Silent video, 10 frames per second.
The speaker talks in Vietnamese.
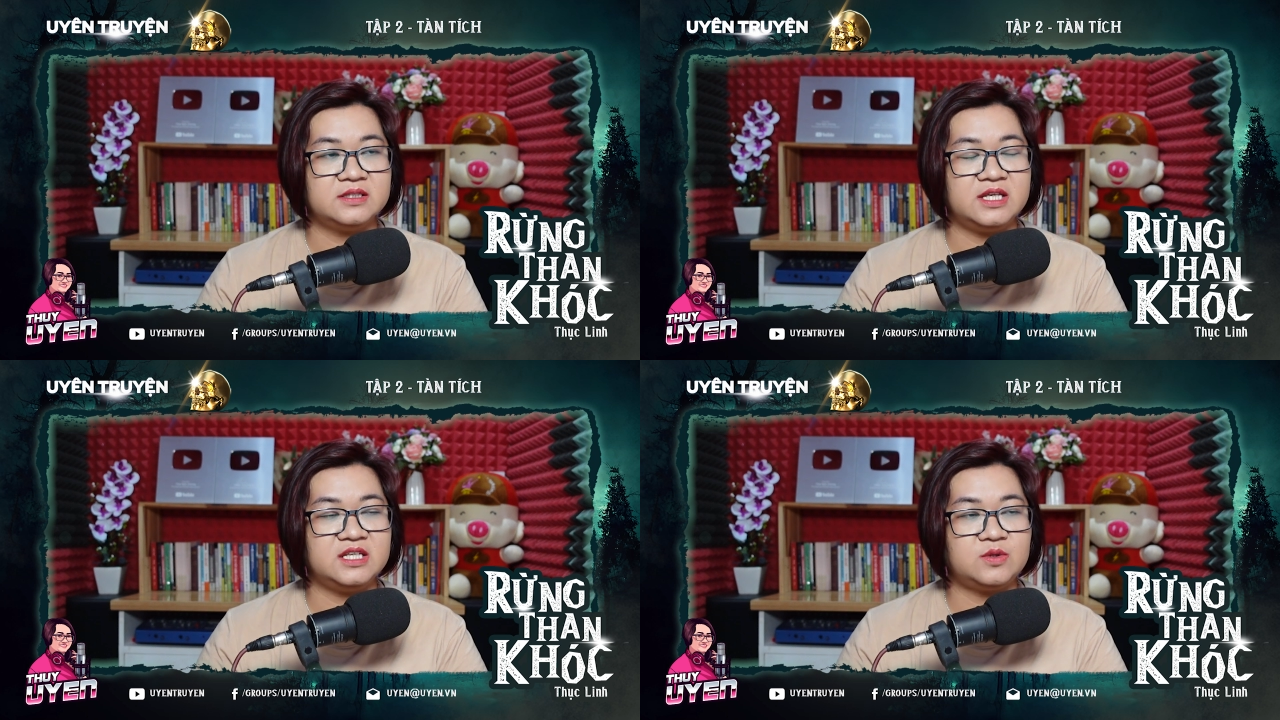
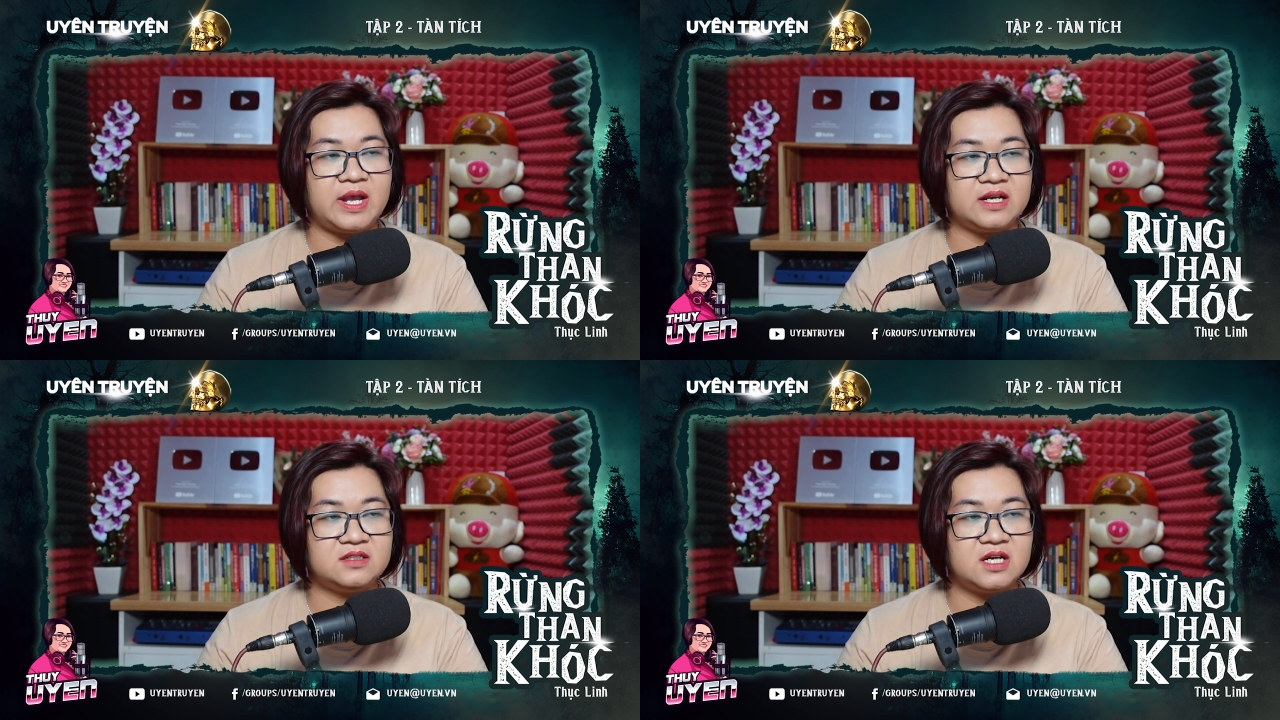thi
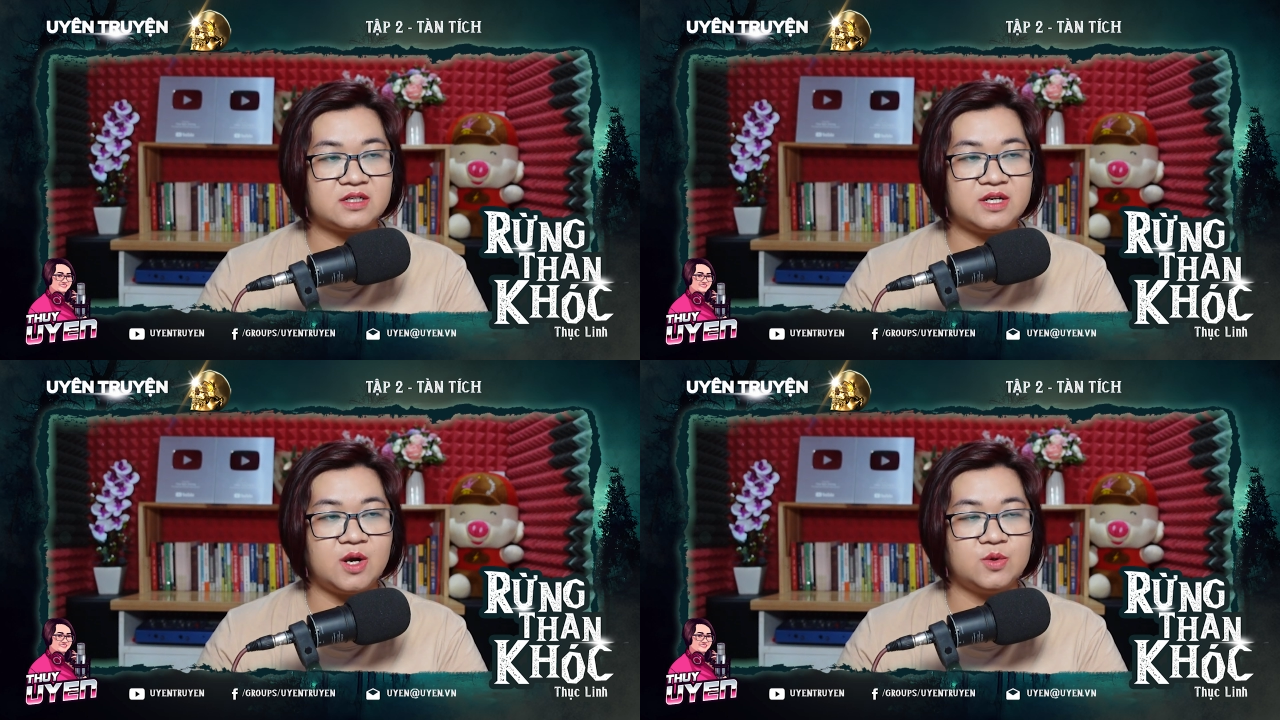thoảng
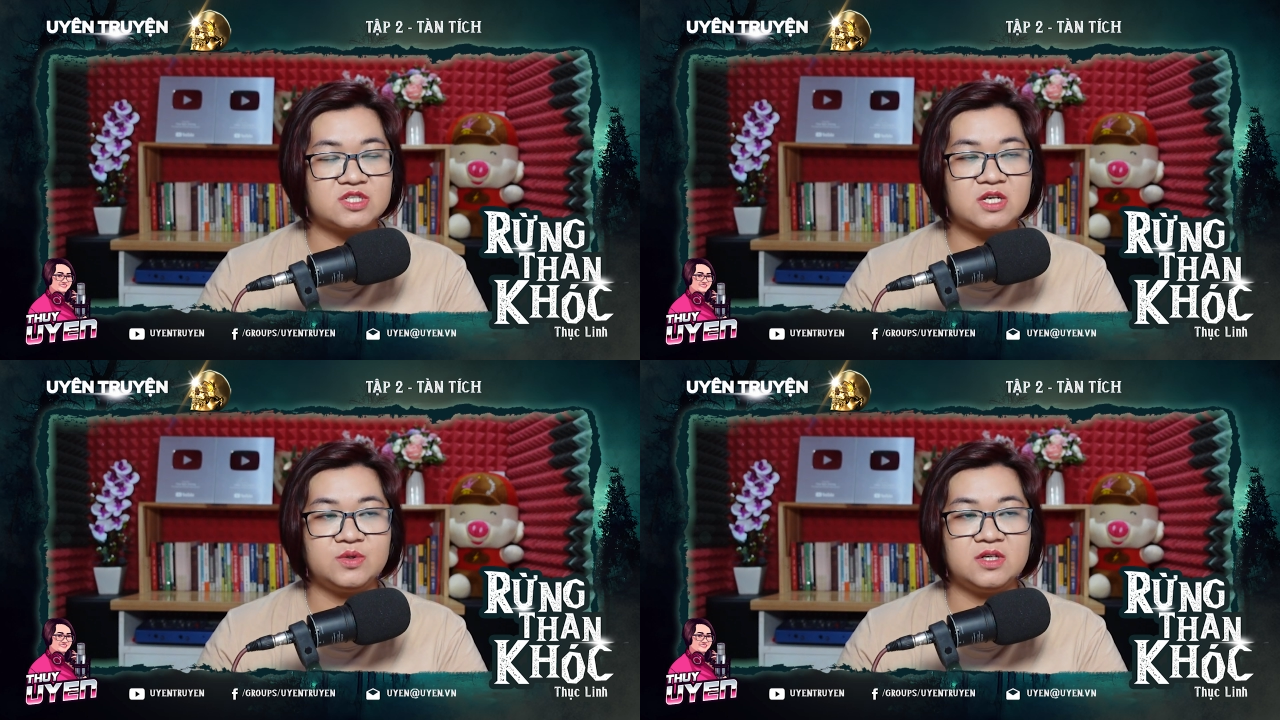gật đầu
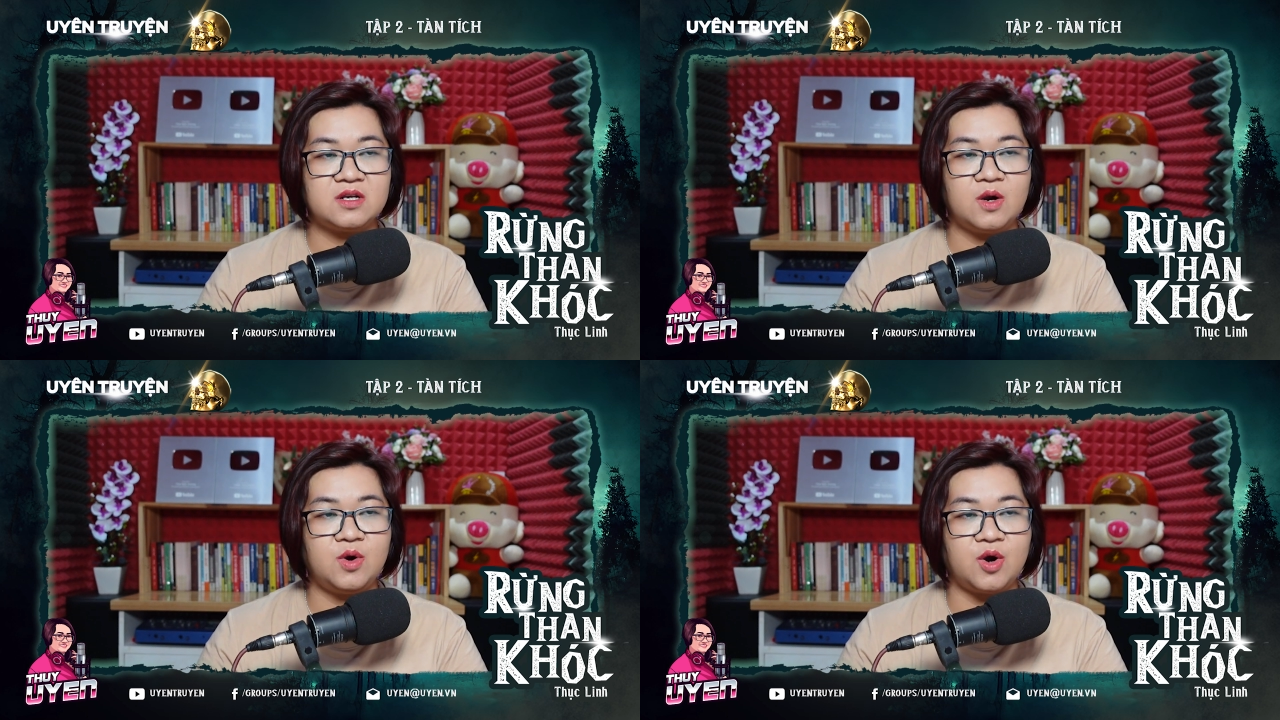sau
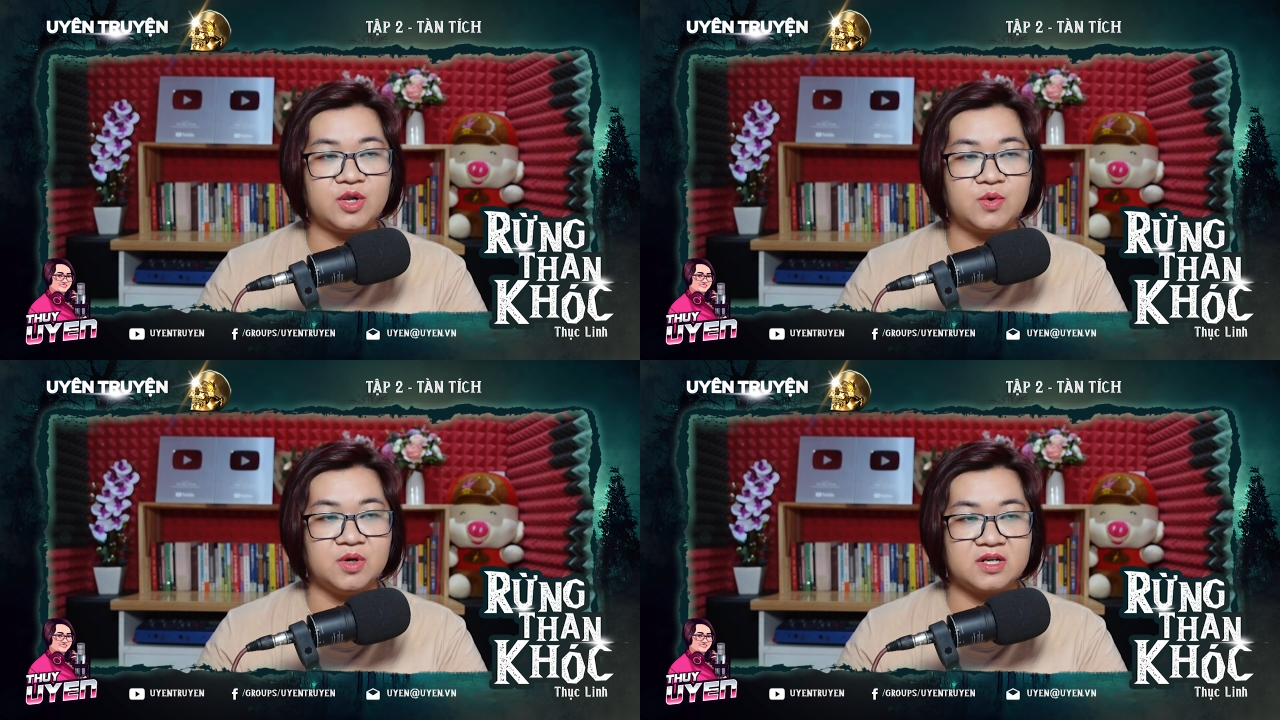những câu
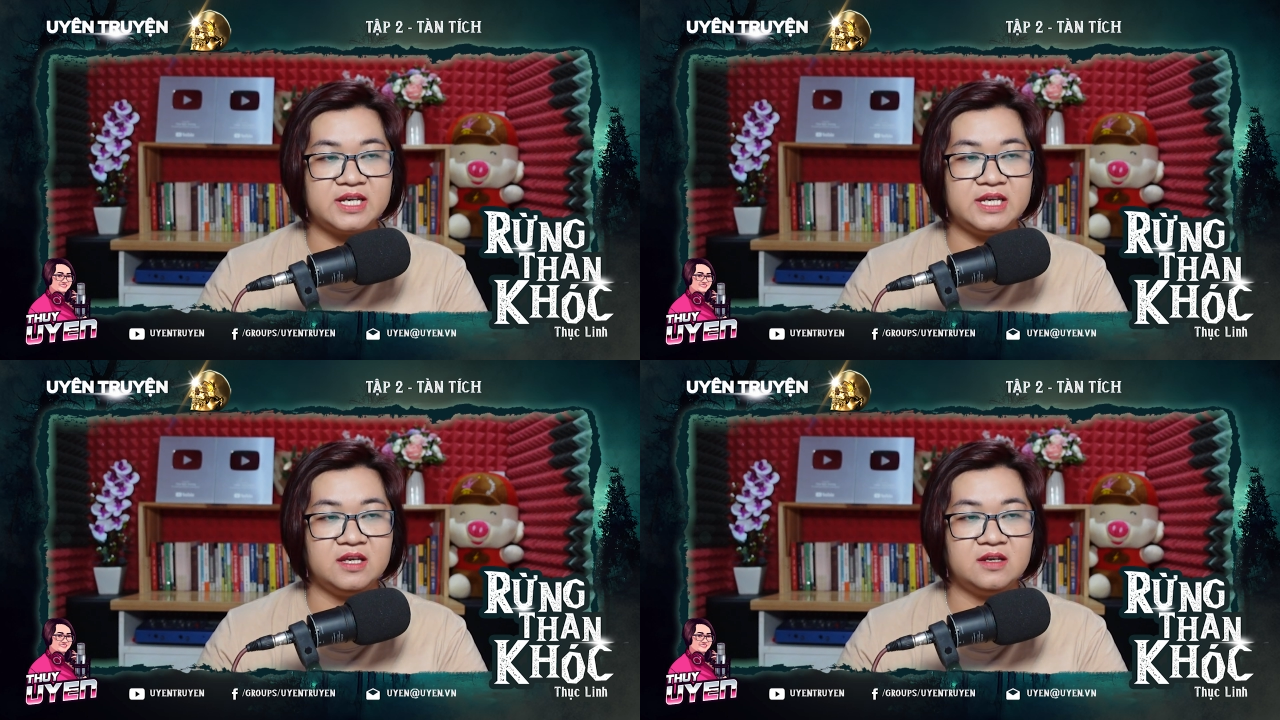hỏi của
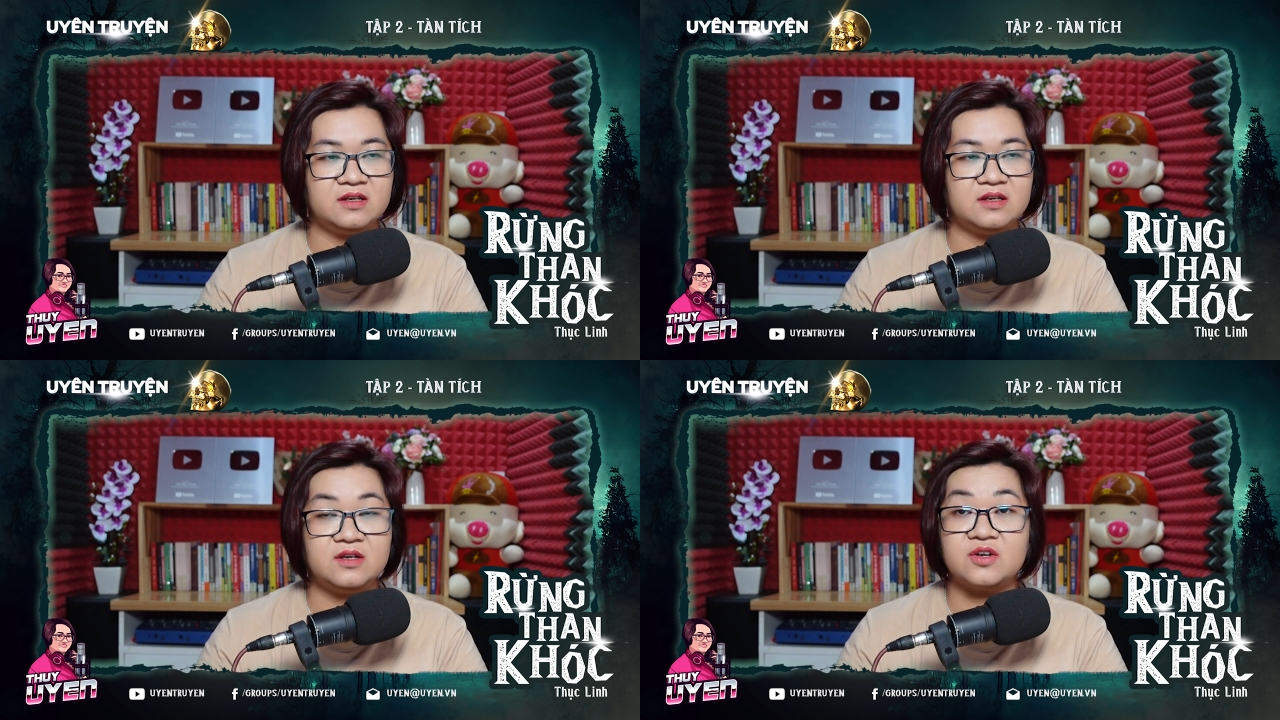Kỳ,
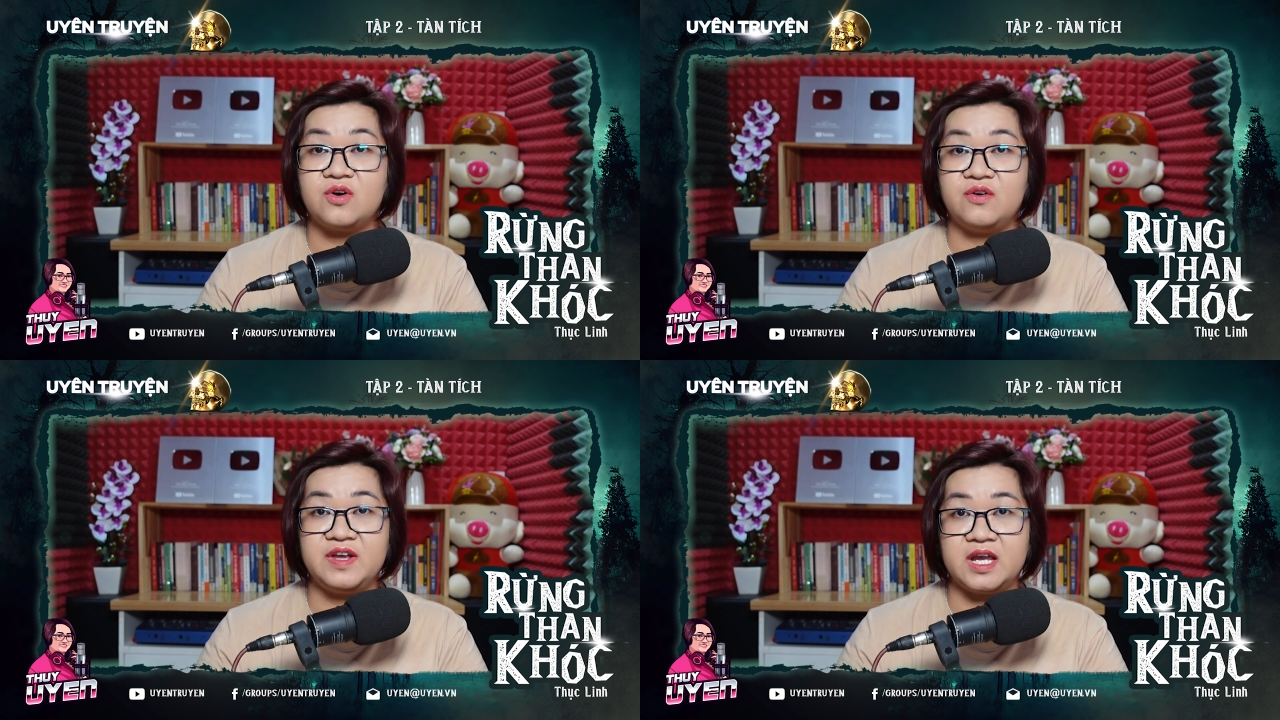
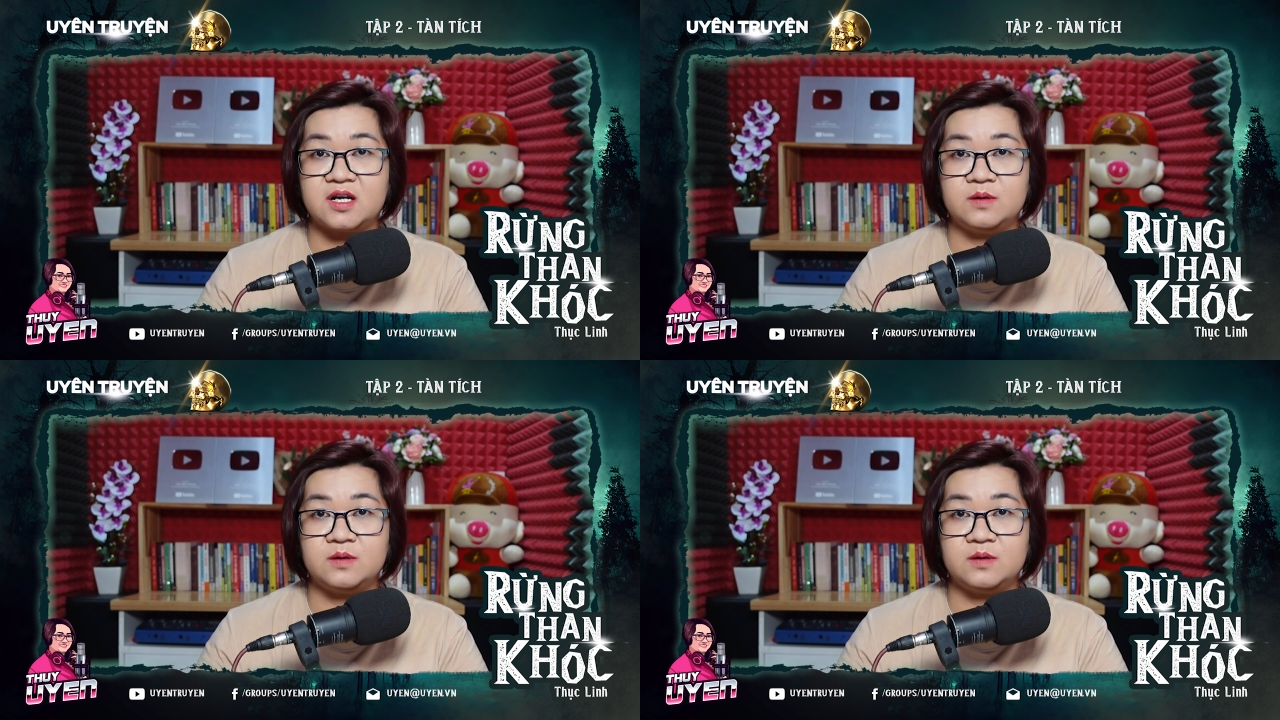có vẻ